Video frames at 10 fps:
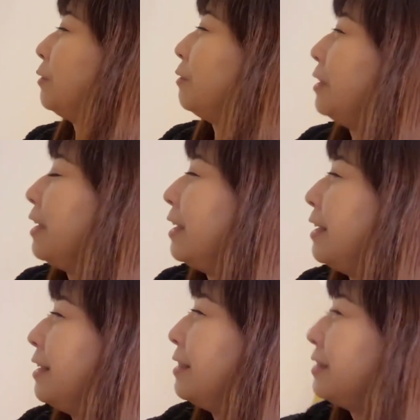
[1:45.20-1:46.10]
とで
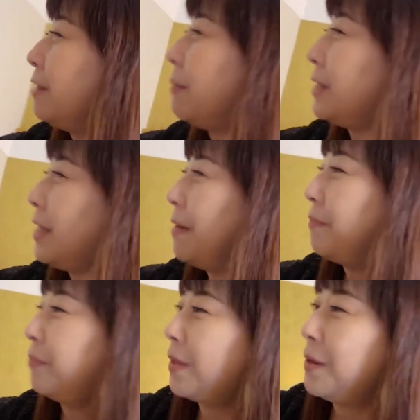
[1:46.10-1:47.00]
すいません。
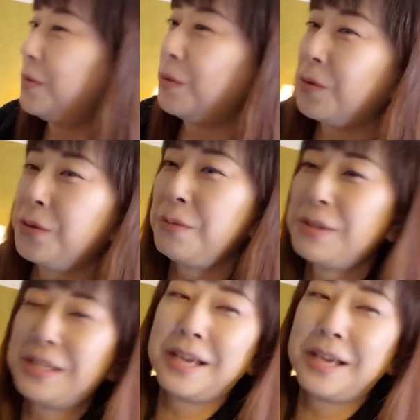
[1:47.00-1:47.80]
ちょっとすいません